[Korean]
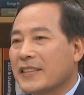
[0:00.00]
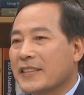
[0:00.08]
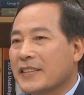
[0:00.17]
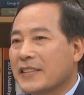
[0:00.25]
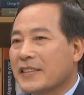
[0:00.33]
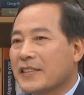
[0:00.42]
그
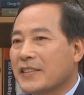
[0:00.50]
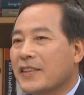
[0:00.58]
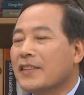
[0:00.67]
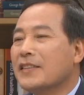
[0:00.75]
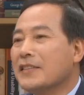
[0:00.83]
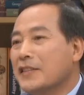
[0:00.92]

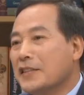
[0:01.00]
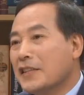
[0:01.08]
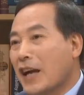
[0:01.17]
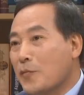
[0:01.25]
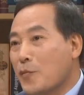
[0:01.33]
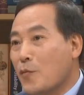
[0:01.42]
저는
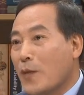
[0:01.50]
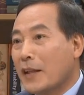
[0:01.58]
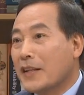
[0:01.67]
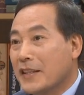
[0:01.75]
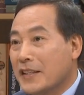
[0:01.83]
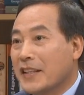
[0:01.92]
양복
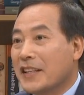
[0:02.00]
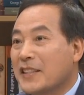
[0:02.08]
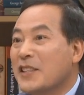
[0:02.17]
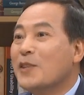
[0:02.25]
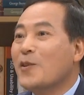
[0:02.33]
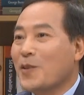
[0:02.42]
만드는 일이
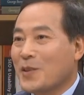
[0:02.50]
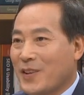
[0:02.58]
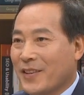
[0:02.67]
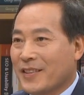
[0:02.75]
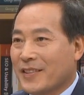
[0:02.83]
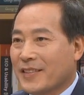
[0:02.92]

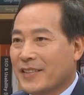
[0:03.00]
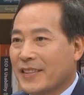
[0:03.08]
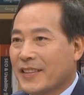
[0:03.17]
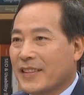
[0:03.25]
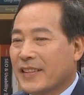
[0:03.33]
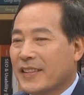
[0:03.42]
즐거웠어요.
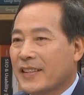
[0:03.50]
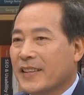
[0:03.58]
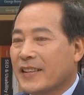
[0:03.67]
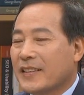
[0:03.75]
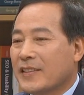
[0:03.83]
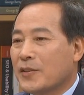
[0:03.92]
음.
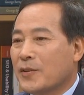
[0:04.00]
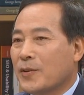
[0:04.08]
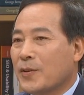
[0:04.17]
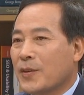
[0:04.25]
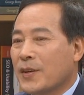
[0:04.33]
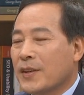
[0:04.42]
예,
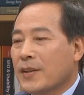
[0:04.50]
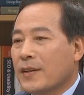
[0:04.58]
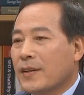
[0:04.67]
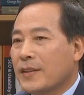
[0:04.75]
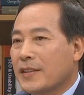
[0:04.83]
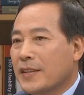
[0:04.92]
그리고
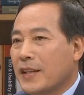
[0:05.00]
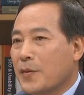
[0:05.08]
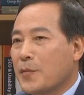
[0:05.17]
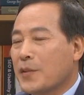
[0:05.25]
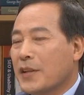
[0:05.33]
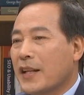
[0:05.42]

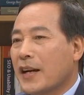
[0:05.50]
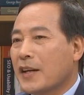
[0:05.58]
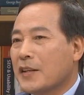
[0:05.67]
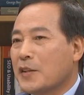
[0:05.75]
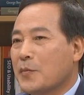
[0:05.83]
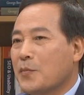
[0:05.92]
어찌되면 내가
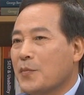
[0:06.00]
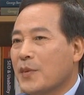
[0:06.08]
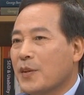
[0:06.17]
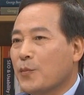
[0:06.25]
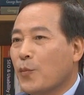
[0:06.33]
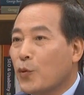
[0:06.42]
이제
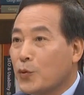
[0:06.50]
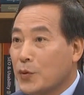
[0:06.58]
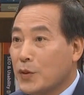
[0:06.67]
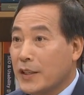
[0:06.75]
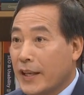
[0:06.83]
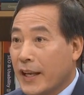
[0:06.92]

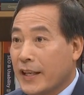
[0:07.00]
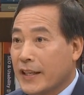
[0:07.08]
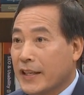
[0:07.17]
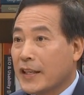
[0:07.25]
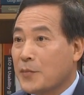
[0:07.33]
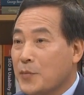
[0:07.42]
모든 일에
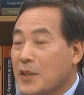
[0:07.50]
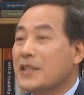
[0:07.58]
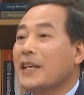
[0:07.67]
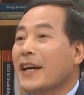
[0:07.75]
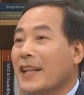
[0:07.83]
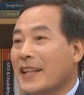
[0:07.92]
자기가
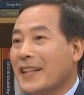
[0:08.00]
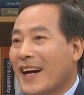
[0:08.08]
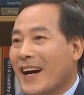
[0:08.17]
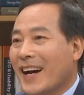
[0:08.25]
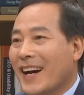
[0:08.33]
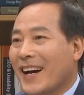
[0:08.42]
미쳐야
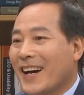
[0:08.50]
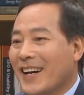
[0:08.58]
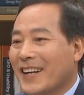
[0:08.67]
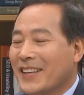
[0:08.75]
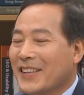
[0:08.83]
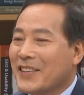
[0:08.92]
된다.
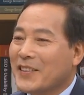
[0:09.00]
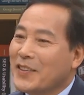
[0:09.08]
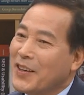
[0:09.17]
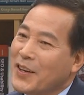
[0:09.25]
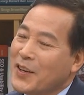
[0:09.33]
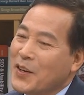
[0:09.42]
네.
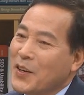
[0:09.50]
근데